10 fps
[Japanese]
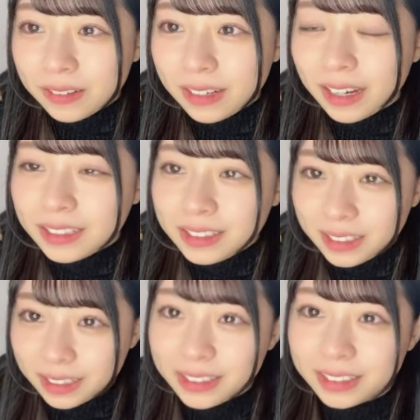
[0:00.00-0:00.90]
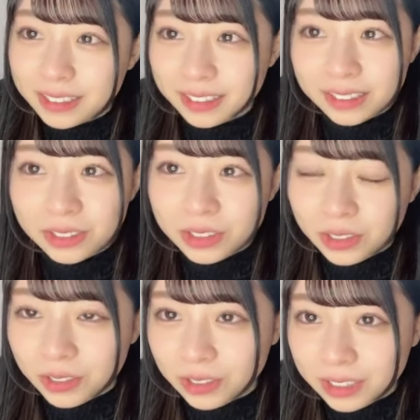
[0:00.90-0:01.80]
初出しの
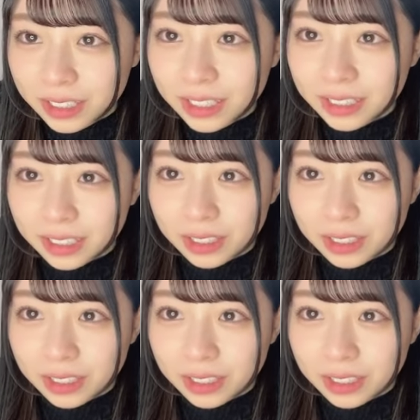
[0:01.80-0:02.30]
情報したんだ